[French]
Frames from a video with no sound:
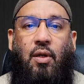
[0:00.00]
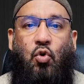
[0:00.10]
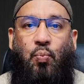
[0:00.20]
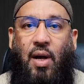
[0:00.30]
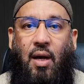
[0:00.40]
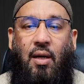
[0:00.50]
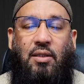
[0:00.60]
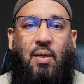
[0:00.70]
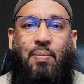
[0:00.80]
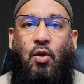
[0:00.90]
nous pas,
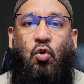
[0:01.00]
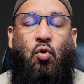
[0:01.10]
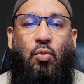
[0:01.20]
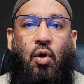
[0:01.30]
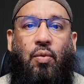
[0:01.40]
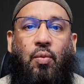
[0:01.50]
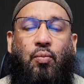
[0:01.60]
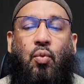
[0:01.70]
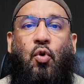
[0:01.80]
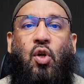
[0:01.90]
c'est pas le moment pour